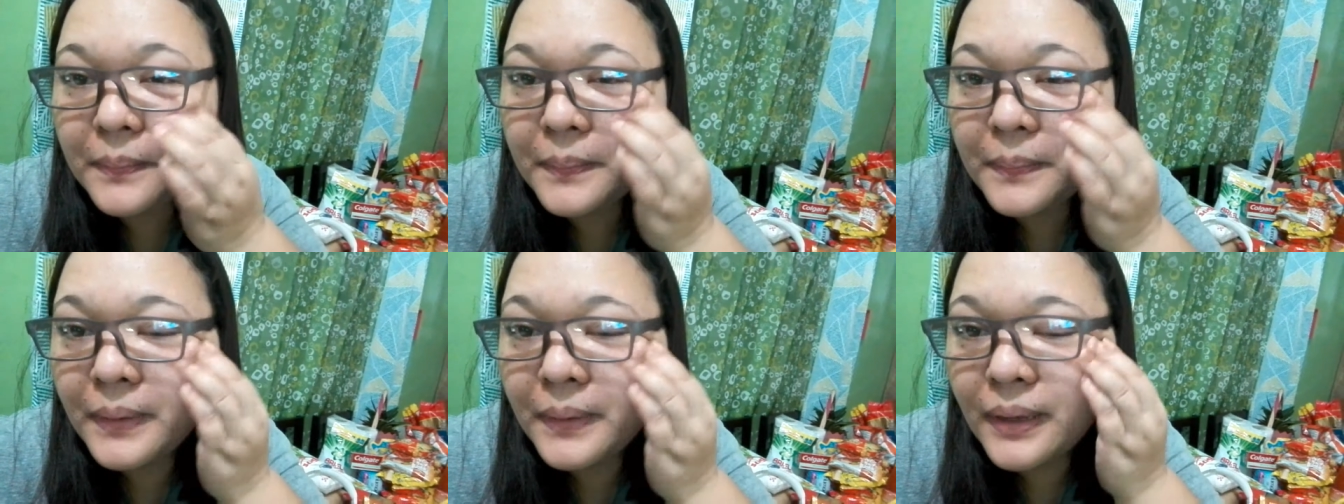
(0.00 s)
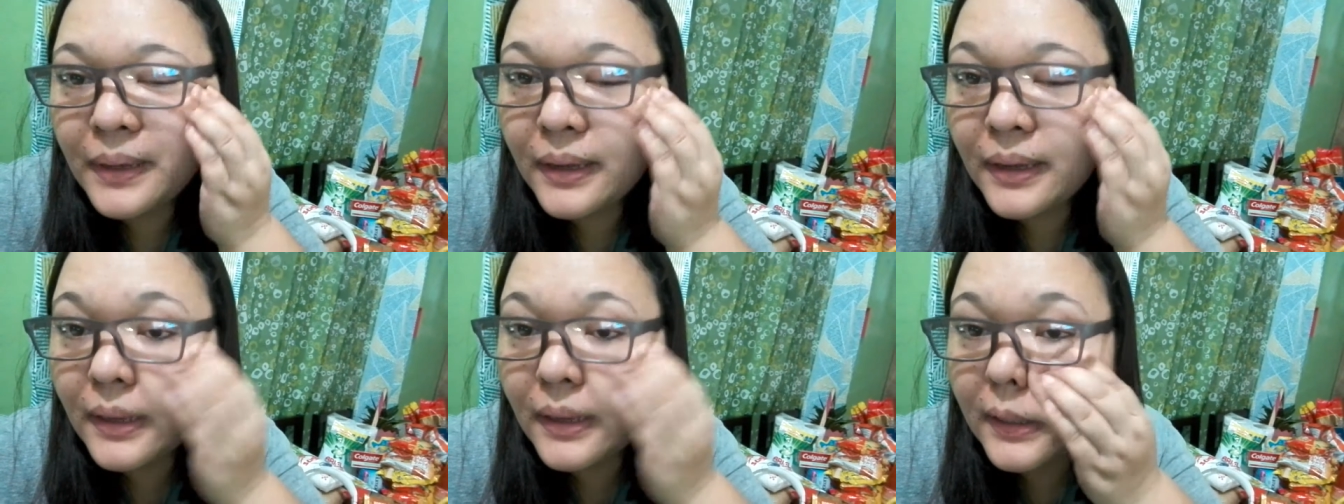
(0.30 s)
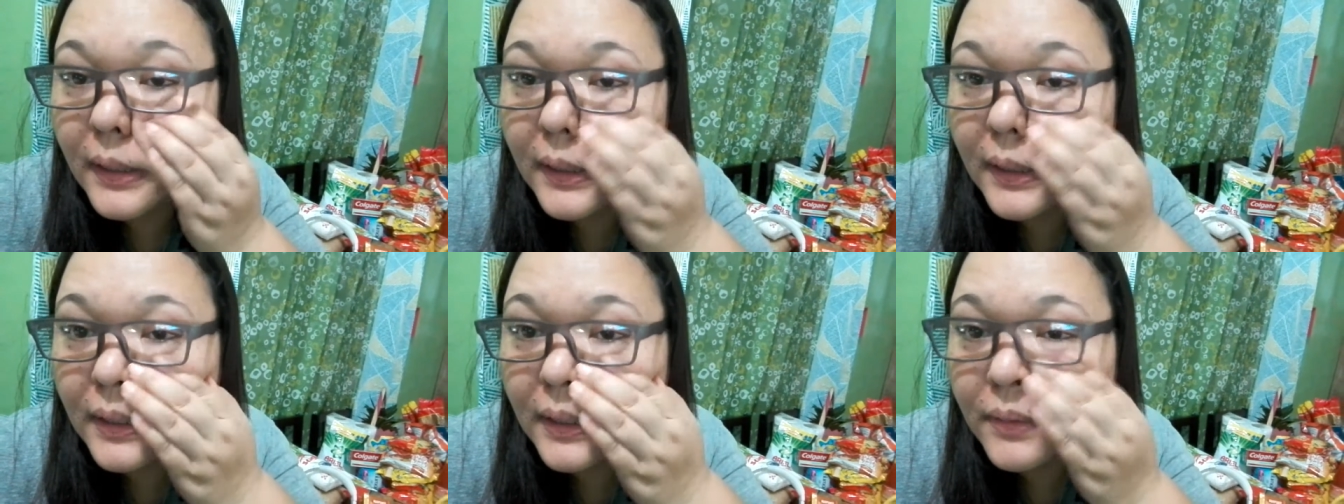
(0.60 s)
na
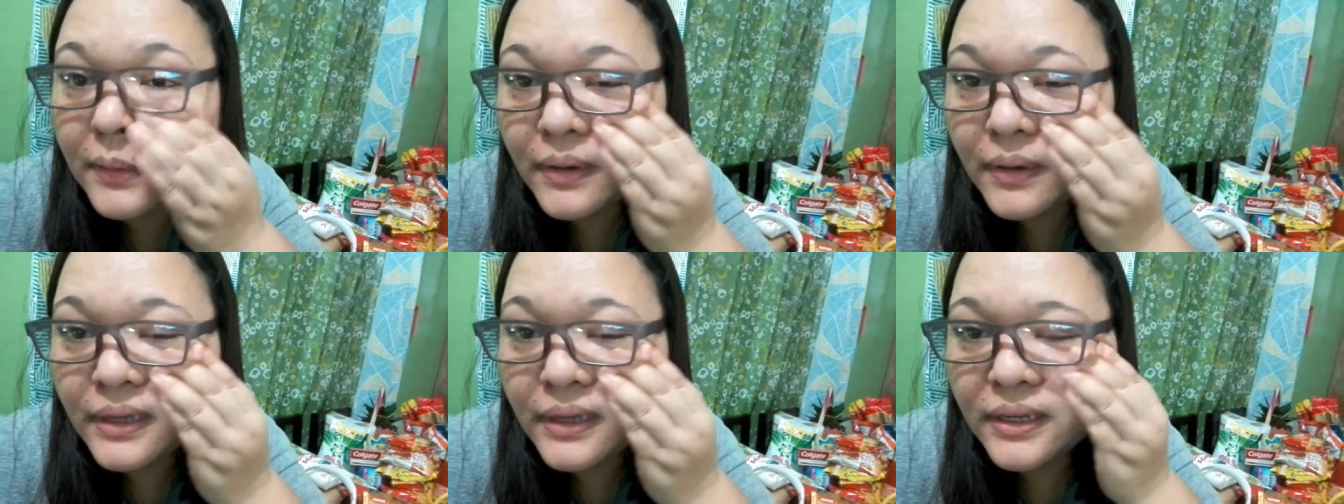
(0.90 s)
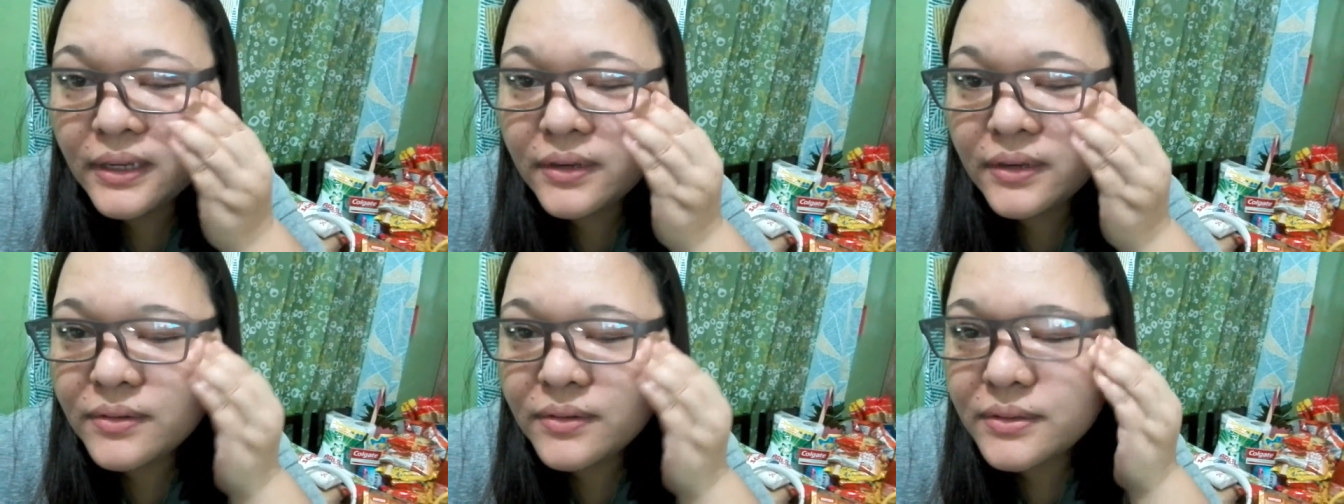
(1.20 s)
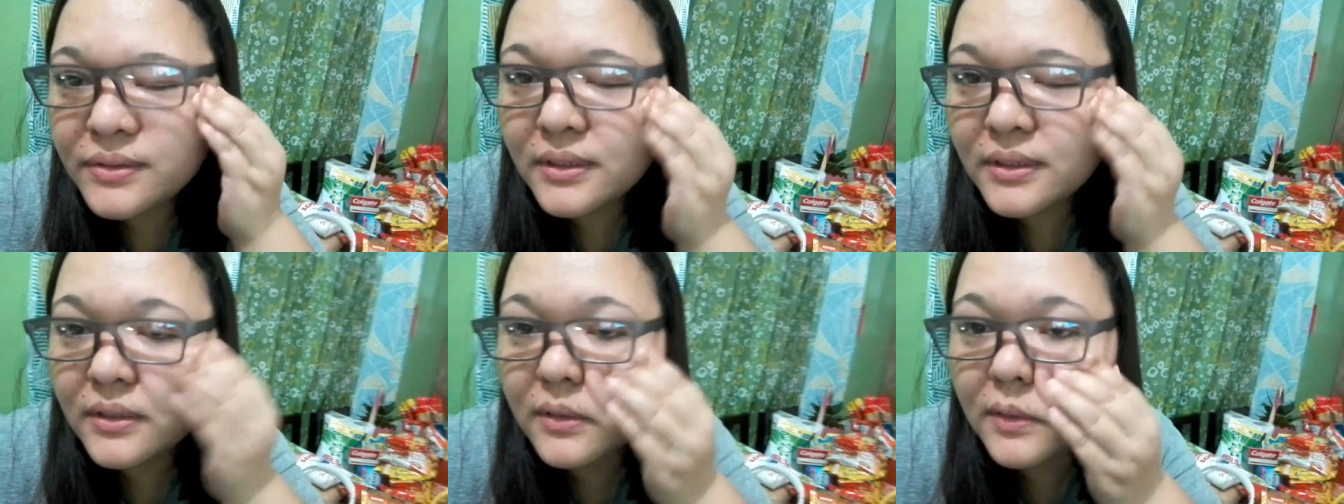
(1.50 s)
arinig ko kanina doon
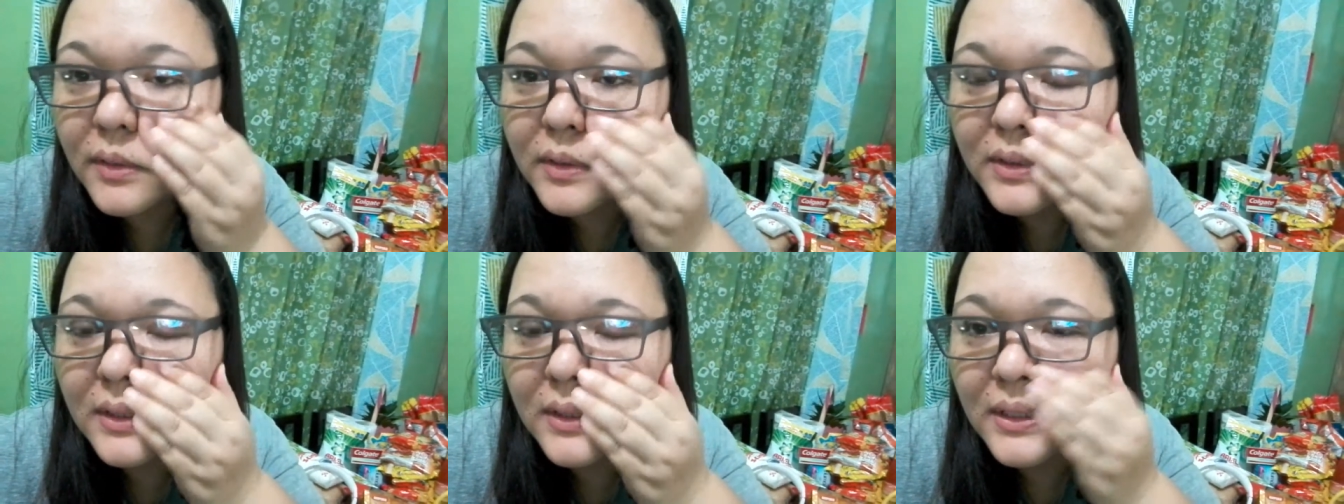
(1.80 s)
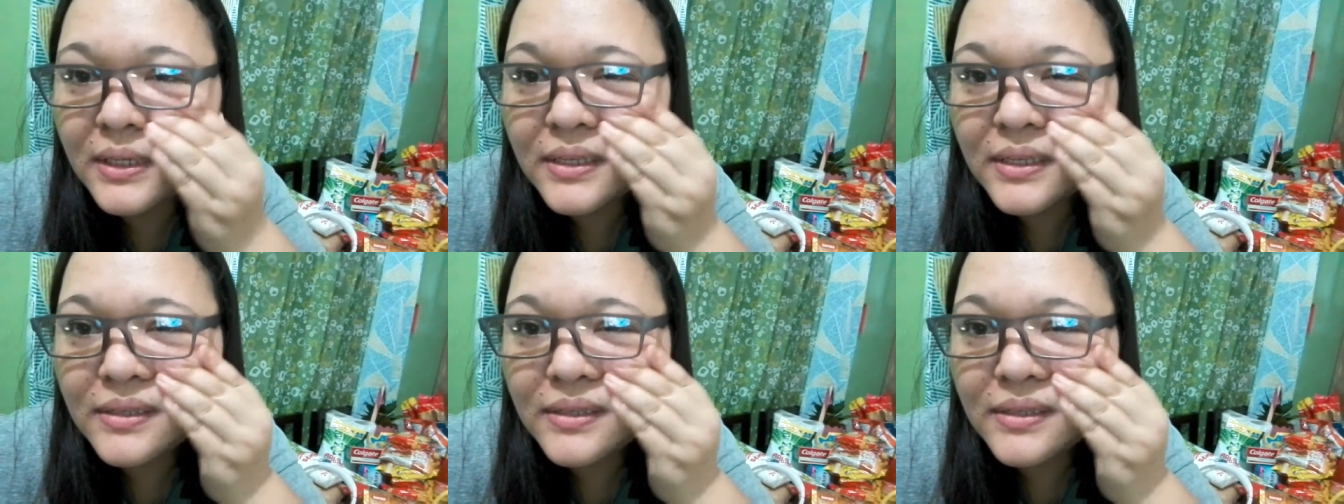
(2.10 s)
sa grocery.